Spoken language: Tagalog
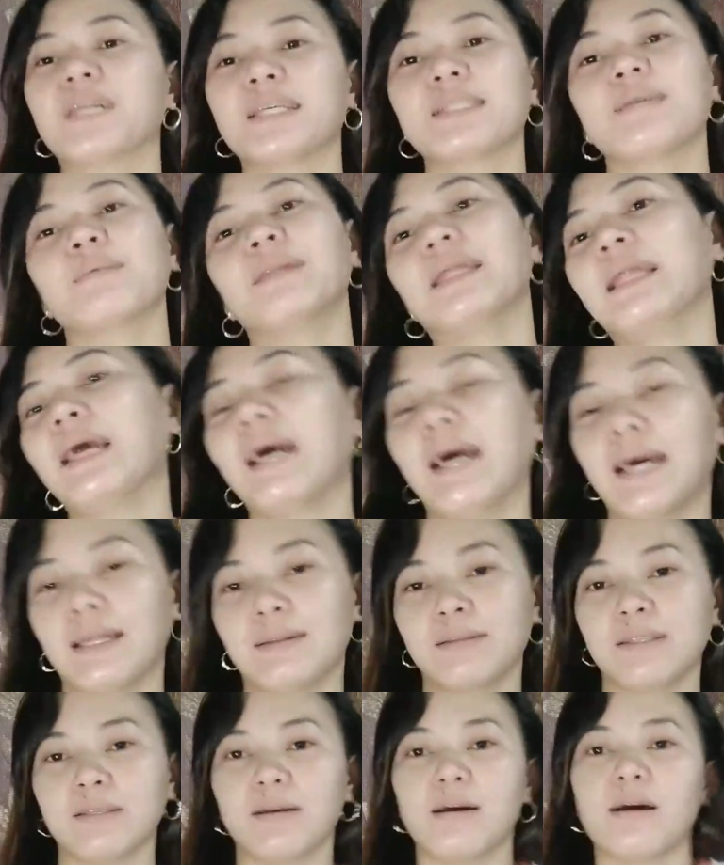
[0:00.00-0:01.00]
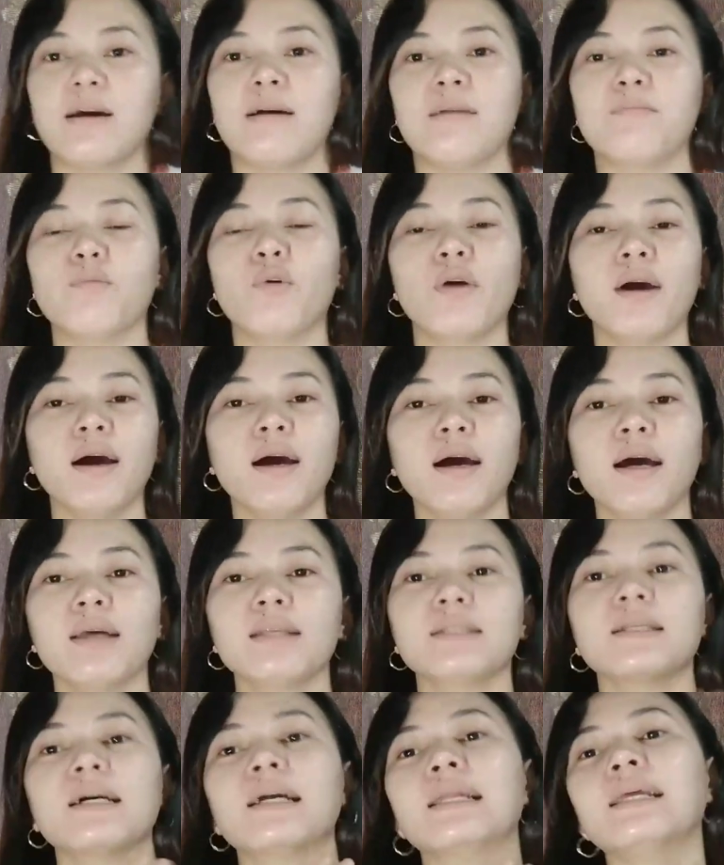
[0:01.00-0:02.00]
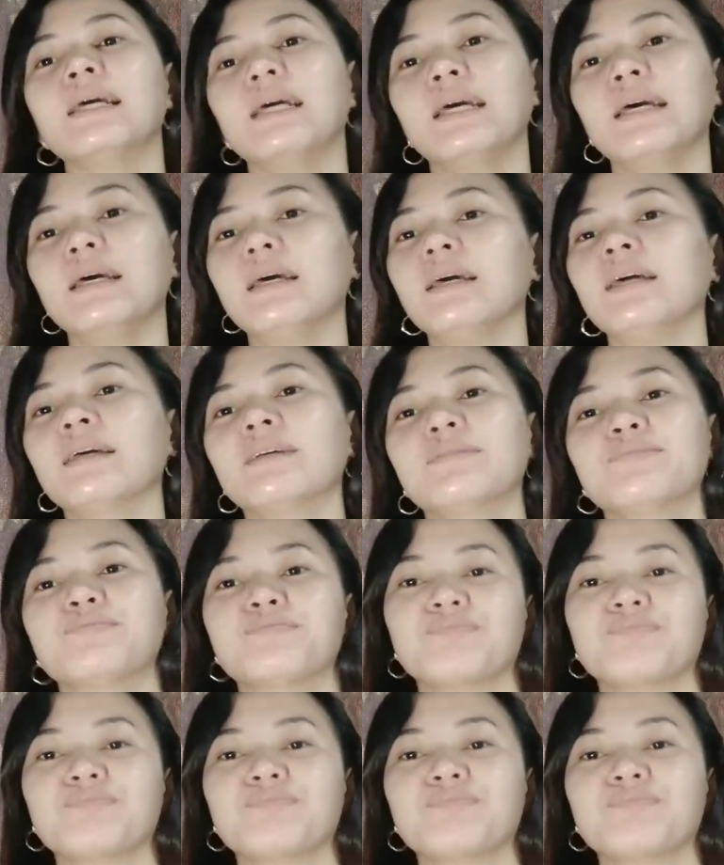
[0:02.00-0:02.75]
Kasama na lahat sa mukha, ay sa lieg,